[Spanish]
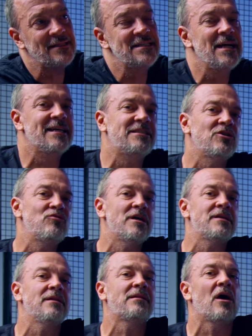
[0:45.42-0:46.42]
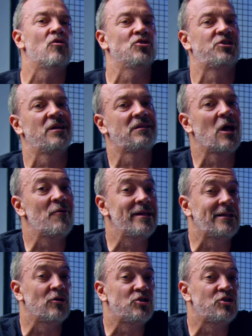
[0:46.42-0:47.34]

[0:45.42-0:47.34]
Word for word: dice que esta es una llanta 80-20,